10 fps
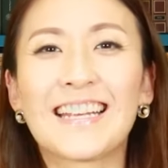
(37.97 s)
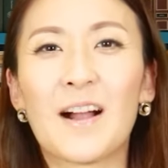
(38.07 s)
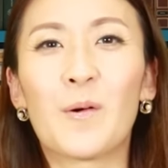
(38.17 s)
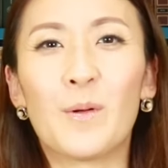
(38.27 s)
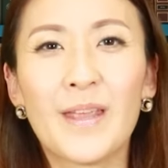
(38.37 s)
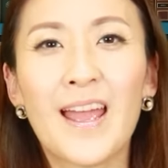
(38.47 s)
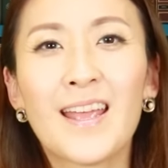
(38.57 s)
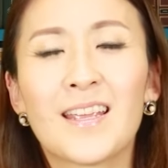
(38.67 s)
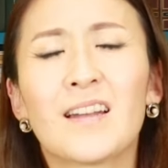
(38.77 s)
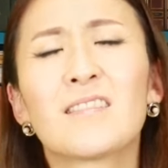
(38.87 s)
何かこうね
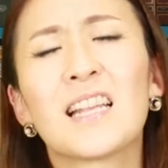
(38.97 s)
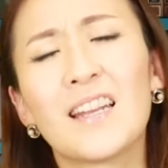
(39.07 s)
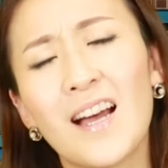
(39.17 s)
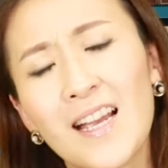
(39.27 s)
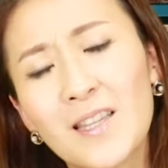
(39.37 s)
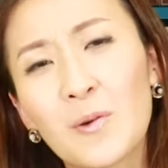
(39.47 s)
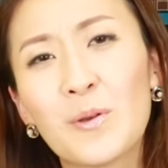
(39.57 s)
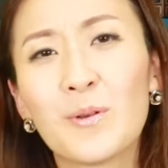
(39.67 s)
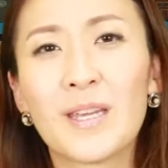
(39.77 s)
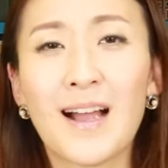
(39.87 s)
やるせない
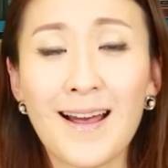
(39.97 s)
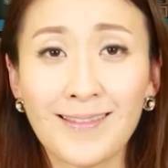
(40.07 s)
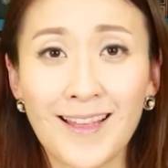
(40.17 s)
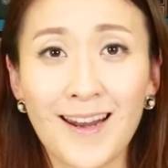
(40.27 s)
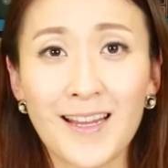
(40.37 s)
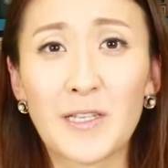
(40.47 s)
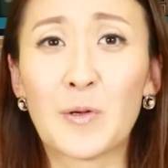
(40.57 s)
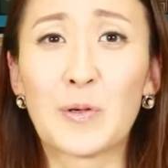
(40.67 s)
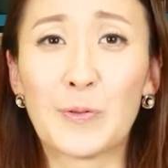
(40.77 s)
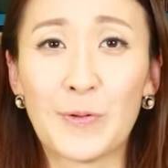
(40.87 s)
という日があったら
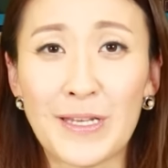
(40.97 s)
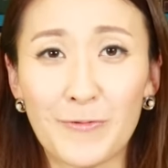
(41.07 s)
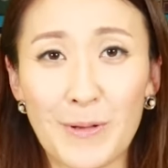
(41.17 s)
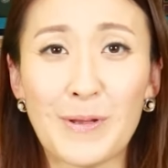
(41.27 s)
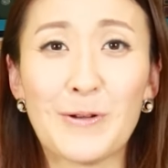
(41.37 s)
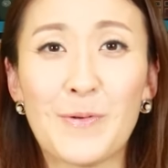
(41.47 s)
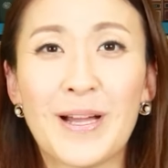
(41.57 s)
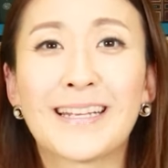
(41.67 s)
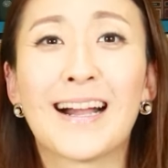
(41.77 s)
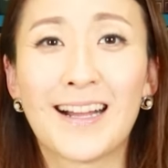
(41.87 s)
独り言で言ってみるの
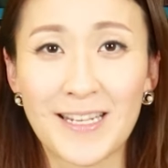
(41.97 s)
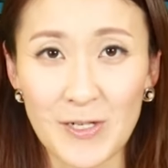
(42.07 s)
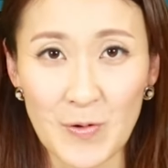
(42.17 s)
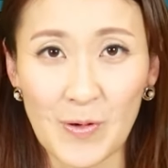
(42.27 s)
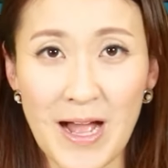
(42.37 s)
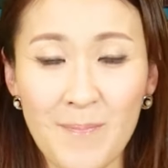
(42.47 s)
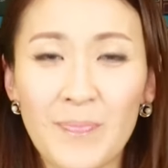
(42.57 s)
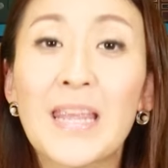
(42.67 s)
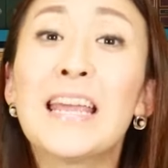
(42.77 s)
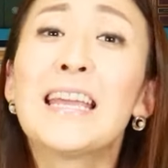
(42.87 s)
はいかがでしょうか
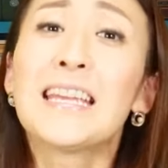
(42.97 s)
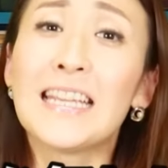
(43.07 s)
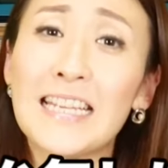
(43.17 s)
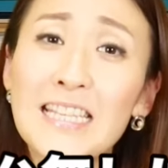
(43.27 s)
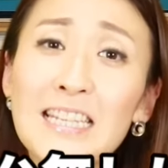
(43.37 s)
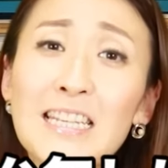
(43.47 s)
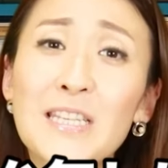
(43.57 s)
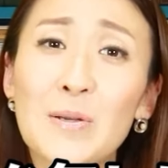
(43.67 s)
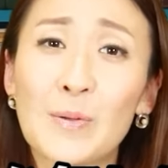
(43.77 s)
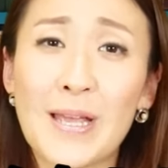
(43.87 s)
一
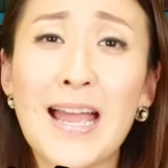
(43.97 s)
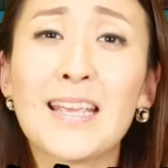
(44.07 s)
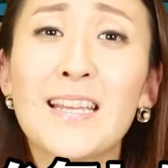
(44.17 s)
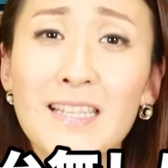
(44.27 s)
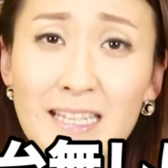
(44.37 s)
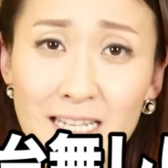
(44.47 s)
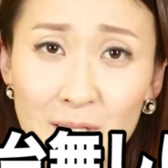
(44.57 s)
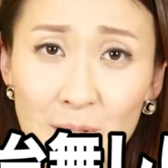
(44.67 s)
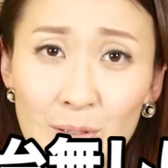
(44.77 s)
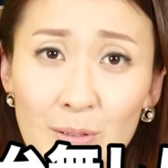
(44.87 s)
日を台無し
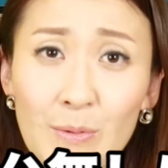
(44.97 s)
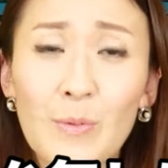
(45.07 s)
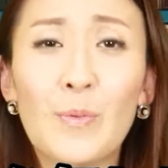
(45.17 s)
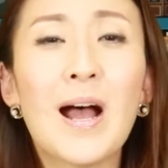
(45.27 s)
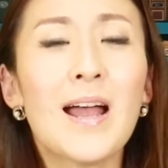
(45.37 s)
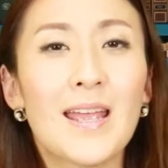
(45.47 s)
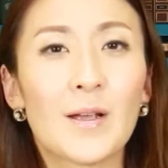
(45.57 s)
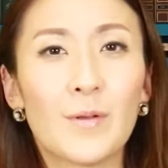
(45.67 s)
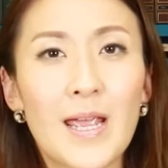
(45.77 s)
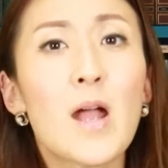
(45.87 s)
にするは
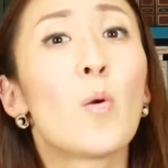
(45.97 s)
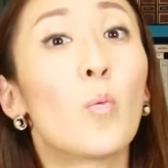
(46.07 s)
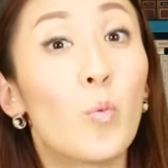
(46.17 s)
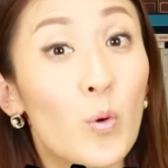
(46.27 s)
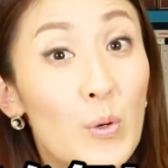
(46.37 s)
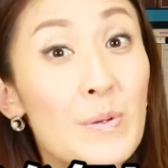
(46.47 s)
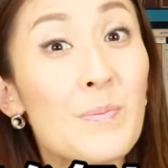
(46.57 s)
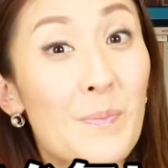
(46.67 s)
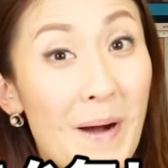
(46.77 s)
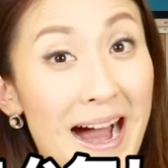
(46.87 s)
英語で
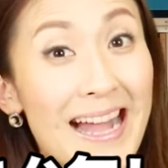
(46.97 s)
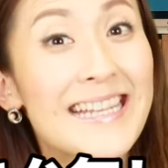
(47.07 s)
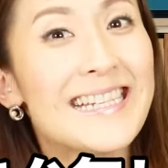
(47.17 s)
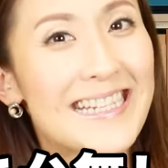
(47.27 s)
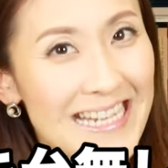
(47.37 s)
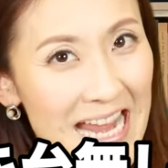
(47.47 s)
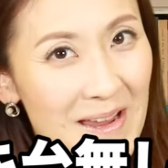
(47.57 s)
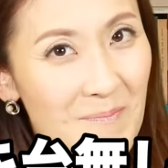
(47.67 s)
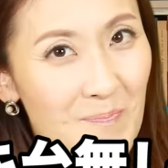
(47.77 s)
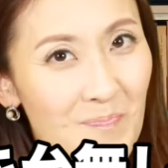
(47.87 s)
ruin my
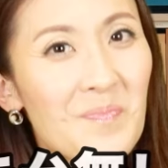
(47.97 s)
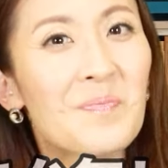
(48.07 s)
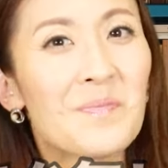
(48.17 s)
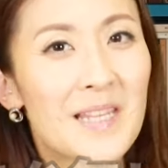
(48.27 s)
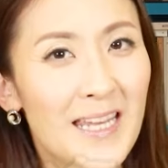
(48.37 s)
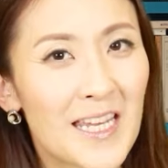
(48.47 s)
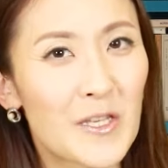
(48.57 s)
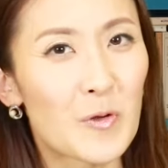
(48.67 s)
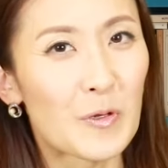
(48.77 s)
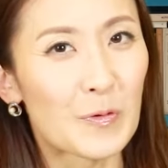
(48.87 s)
day ぜひ
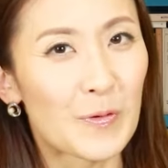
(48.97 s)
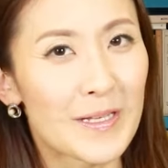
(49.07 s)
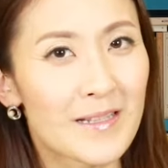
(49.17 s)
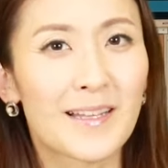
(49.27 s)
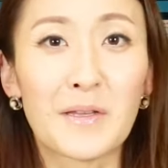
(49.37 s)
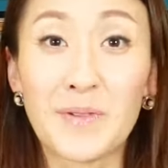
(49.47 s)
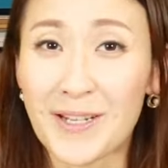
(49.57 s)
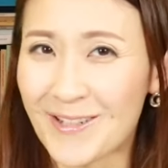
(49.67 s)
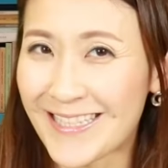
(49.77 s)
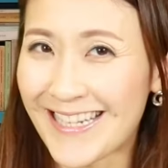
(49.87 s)
独り言で使ってみ
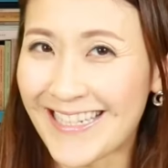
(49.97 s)
てくだ